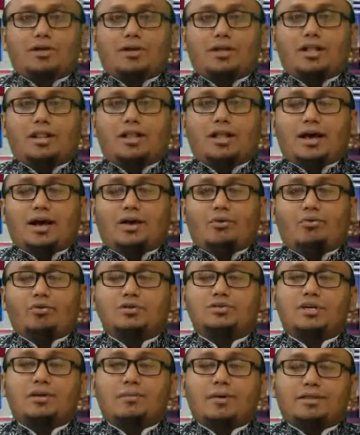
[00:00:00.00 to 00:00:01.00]
ইল্লা
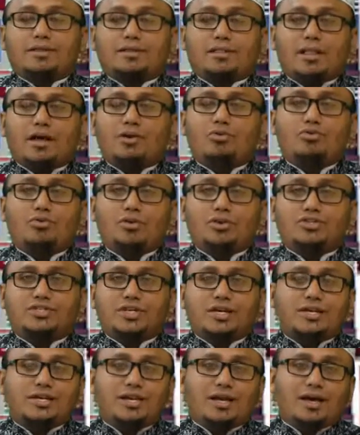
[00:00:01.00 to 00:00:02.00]
ওয়াজাবাত লাহুল
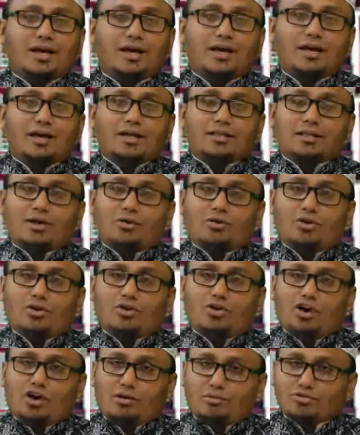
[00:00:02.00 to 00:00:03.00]
জান্না তাহলে
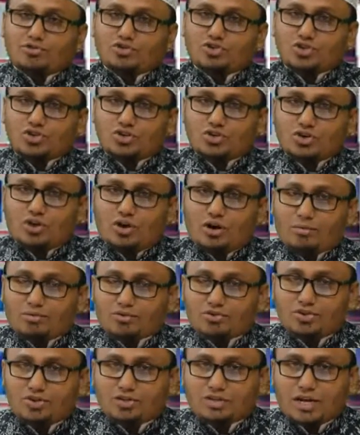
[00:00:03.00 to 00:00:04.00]
অবশ্যই
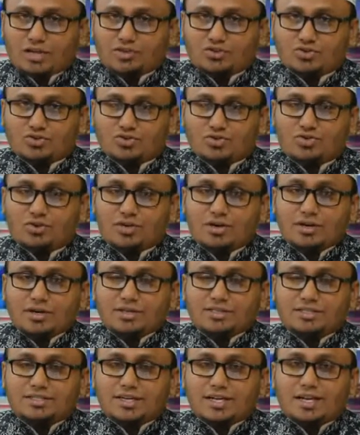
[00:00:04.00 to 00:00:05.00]
অবশ্যই তার জন্য
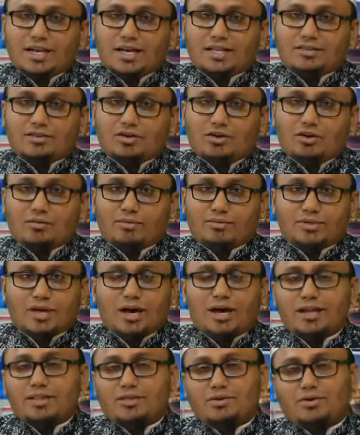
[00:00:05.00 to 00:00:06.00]
জান্নাত
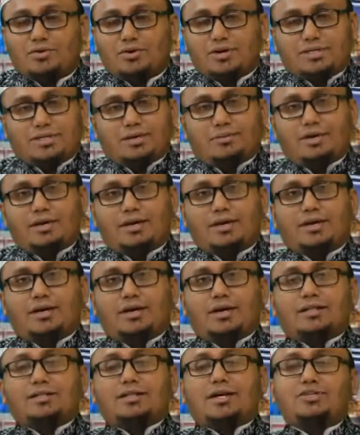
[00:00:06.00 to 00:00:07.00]
অবধারিত হয়ে যাবে
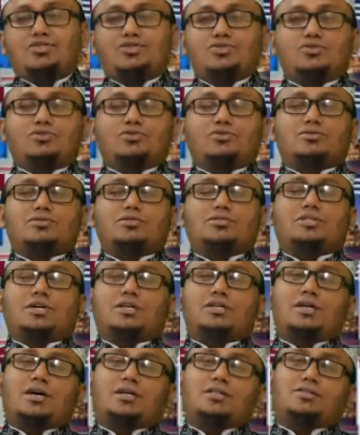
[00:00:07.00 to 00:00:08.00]
তার জন্য
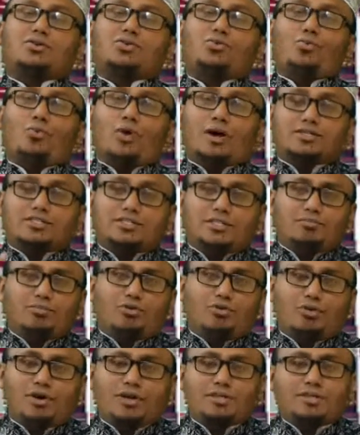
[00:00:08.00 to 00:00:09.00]
জান্নাত ওয়াজিব
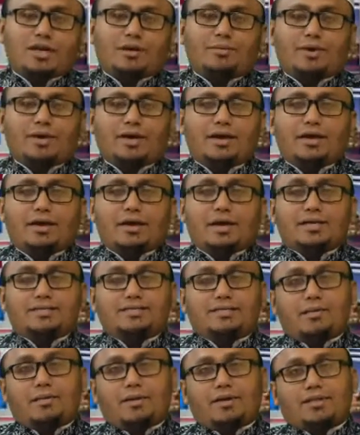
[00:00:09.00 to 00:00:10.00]
হয়ে যাবে
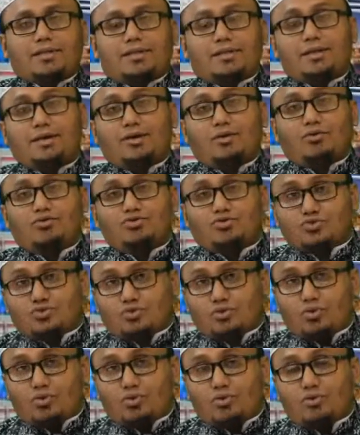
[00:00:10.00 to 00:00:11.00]
যে ব্যক্তি অজু
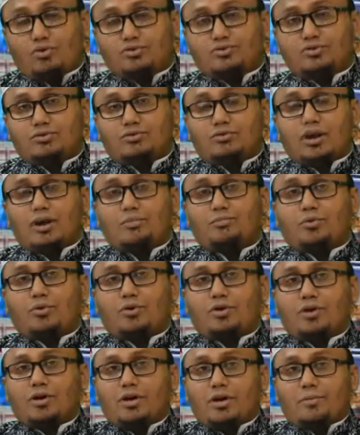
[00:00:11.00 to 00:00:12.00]
করলো অজু করার
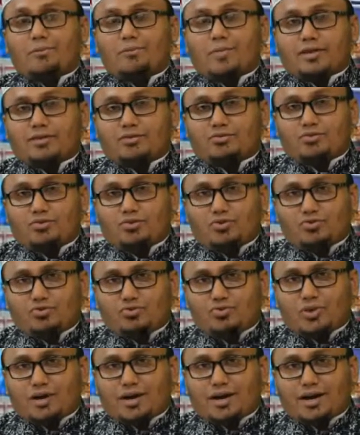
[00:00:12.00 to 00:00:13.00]
পর মাত্র
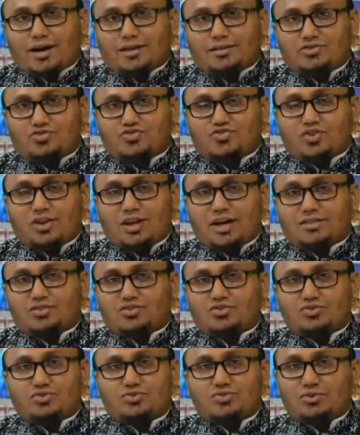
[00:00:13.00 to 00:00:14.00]
দুরাকাত সলাদ
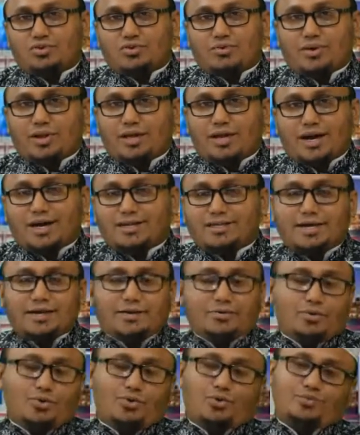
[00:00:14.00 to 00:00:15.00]
সুন্দর করে
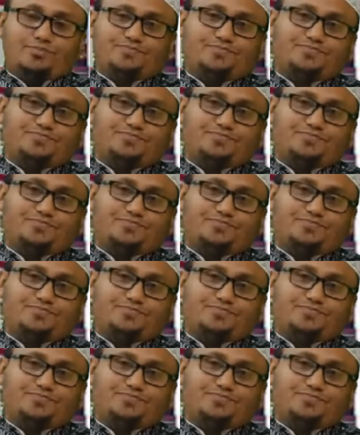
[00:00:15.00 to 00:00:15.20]
আদায় করলো